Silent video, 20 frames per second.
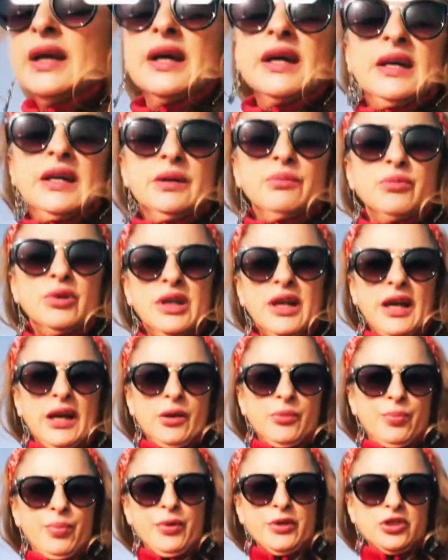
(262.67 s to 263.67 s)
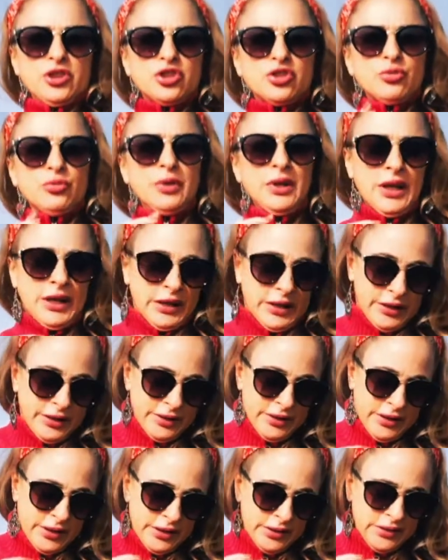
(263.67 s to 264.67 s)
A mulher pode
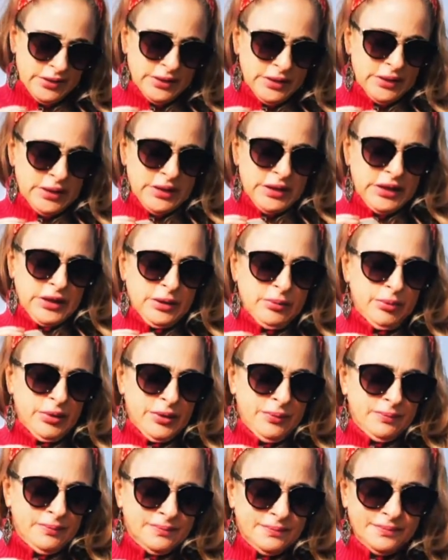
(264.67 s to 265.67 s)
escolher esse creme